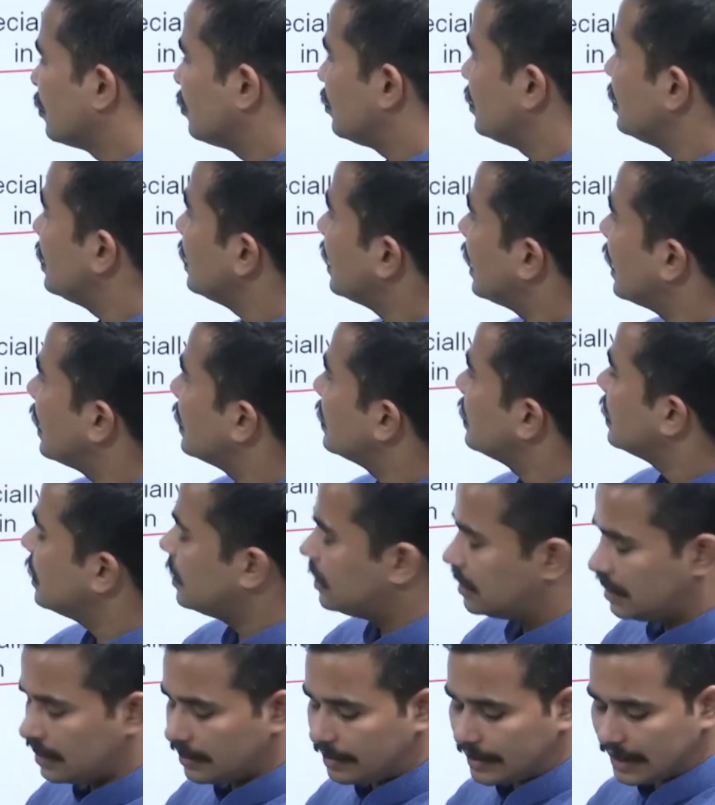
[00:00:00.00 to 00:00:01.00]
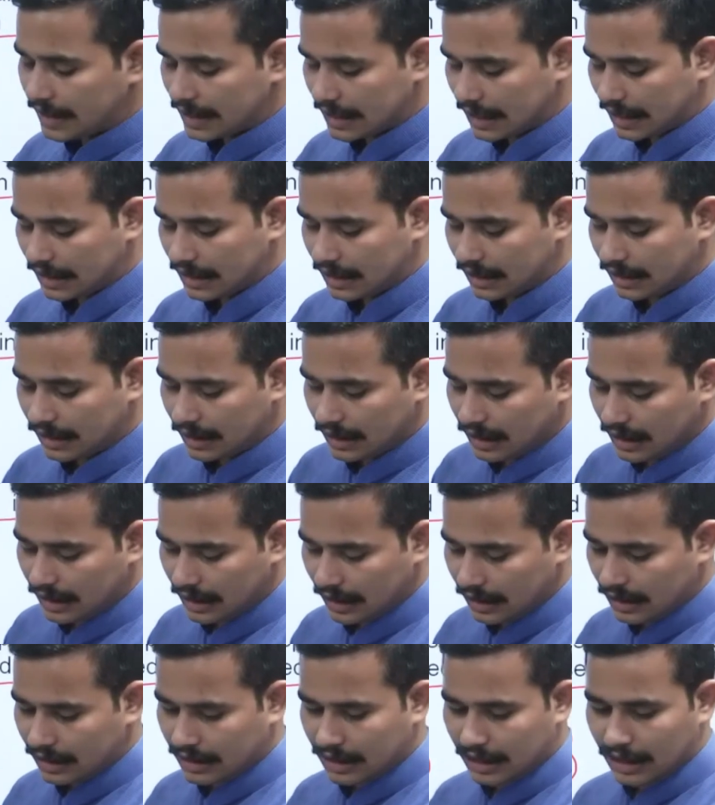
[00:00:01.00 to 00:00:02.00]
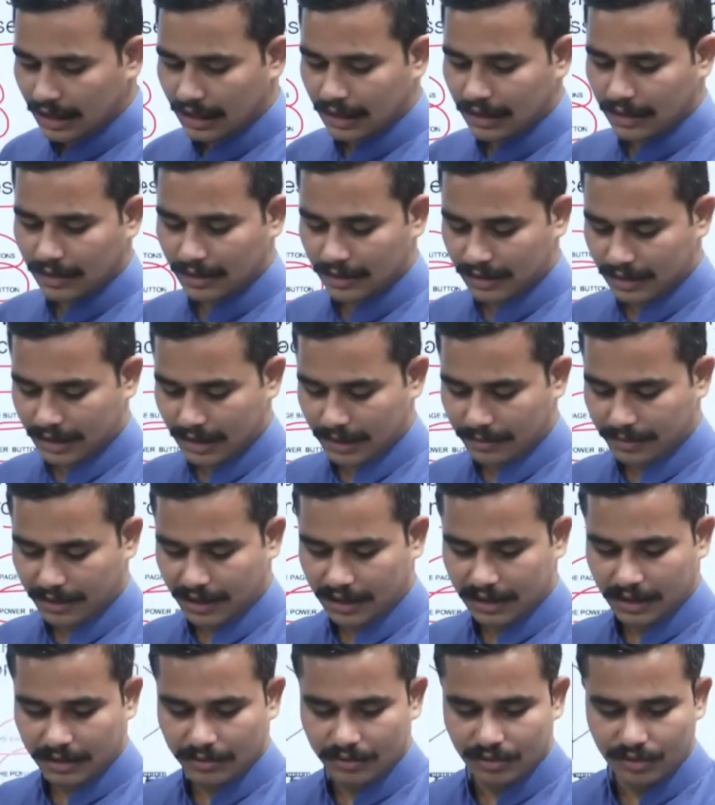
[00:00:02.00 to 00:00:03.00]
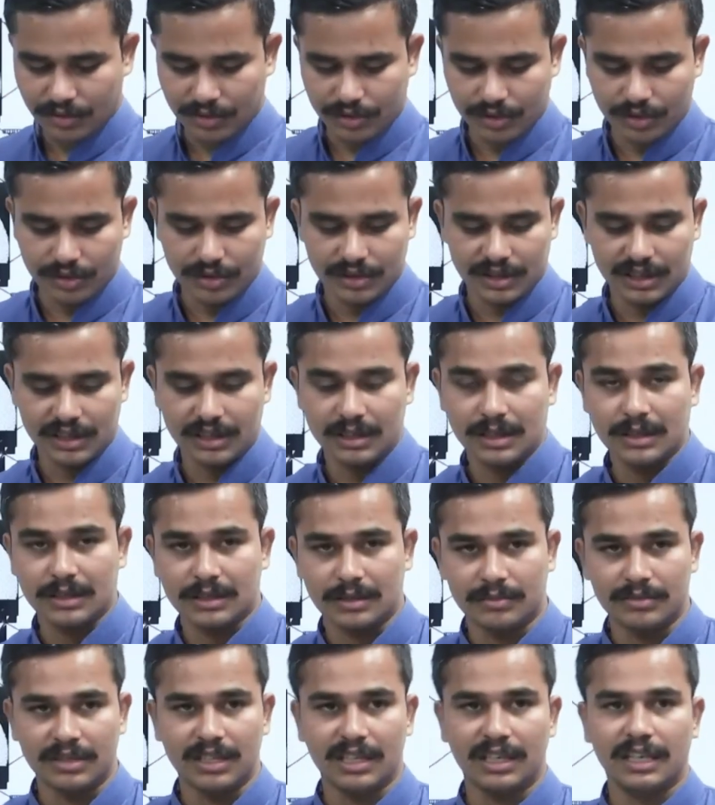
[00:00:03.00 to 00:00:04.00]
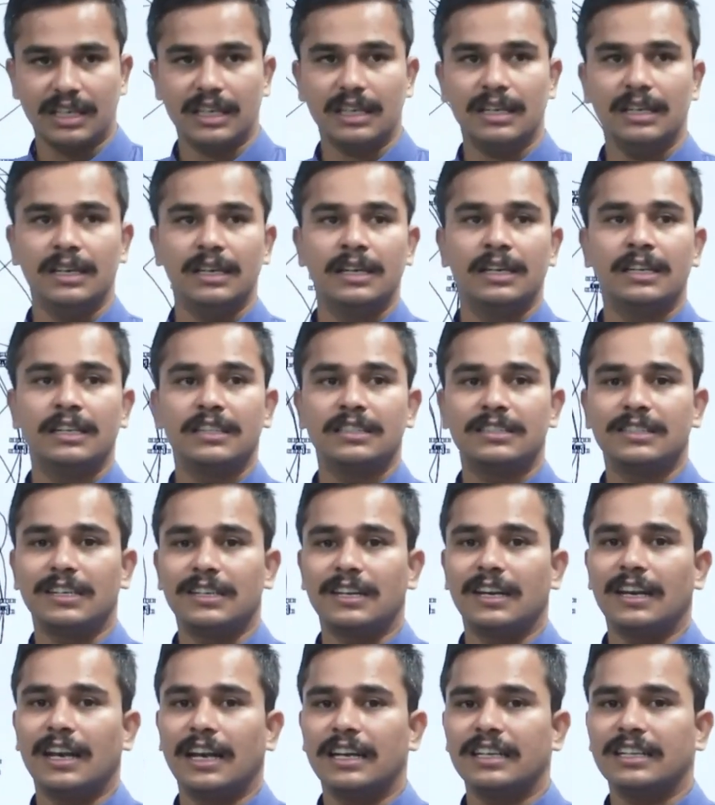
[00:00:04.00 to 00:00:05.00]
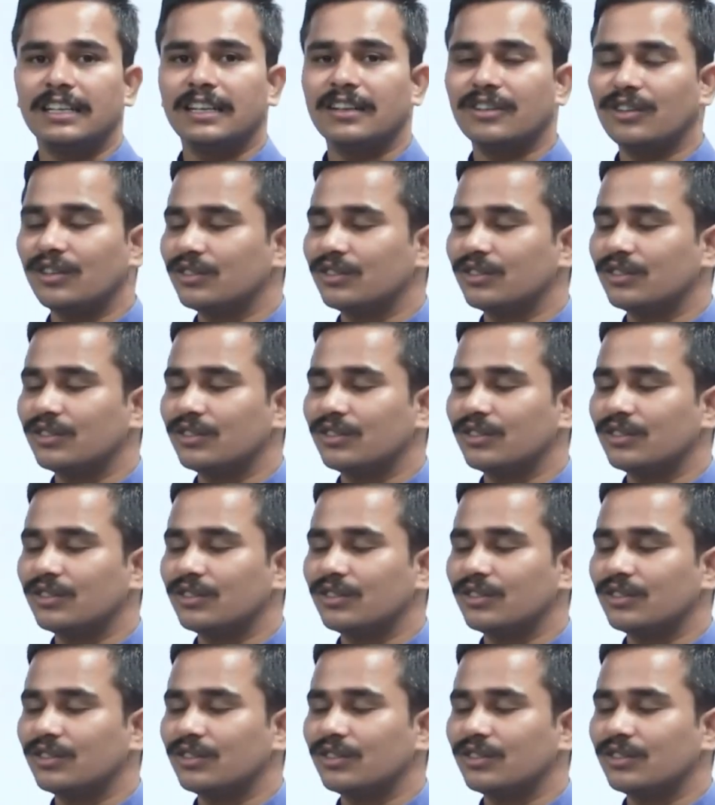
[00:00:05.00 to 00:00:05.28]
तो ये हैंड हेल्ड जी का चित्र है इसके इसके बाद हम कुछ और चीज़ें समझेंगे सेटेलाइट के